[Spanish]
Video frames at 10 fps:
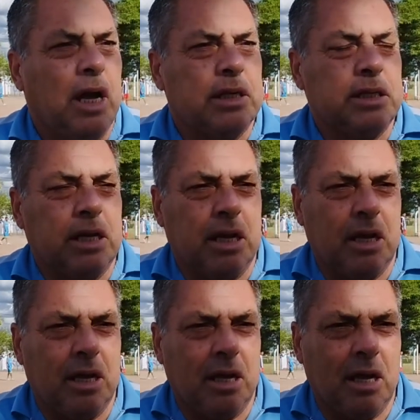Así
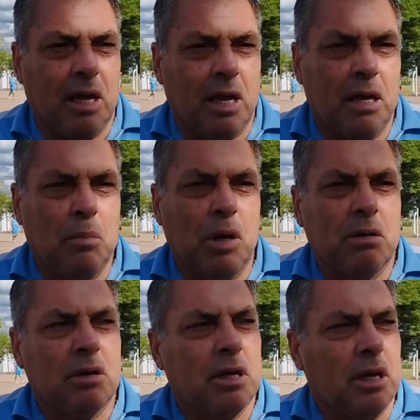que, y
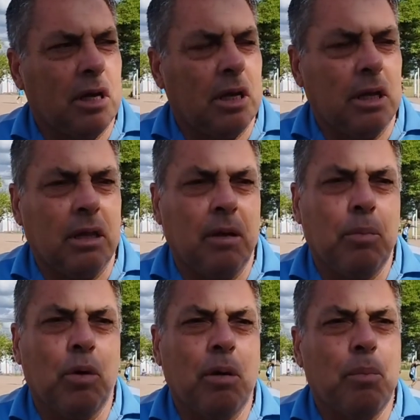bueno, y de
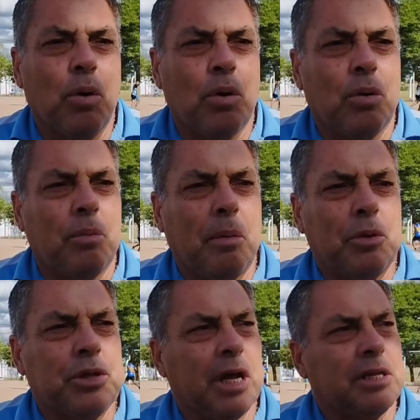poco a poco
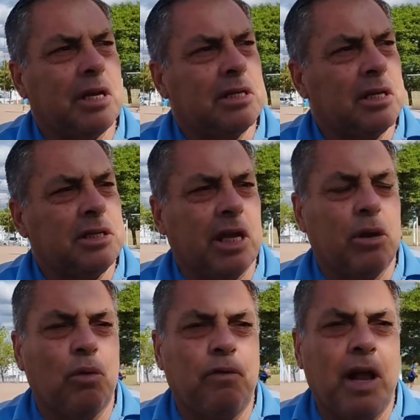vamos a tratar. Sé
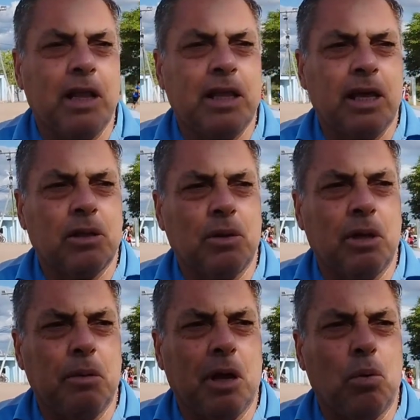que nos falta
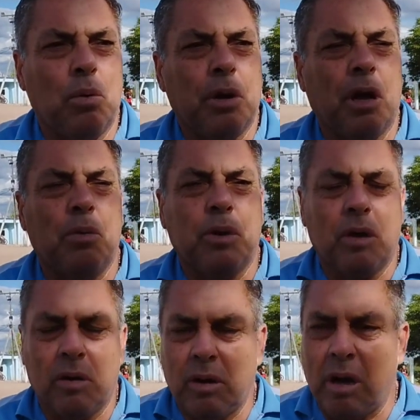todavía cubrir
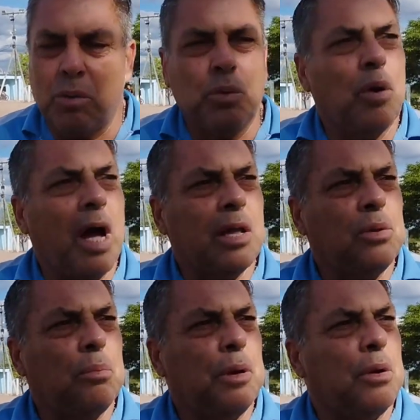alguna, algunos
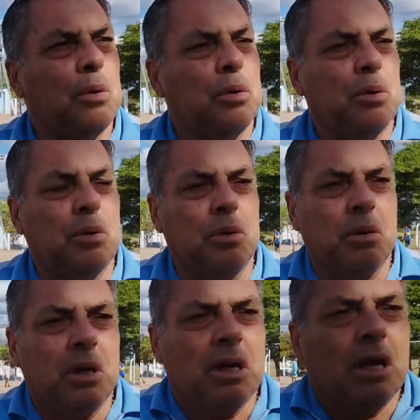gastos, pero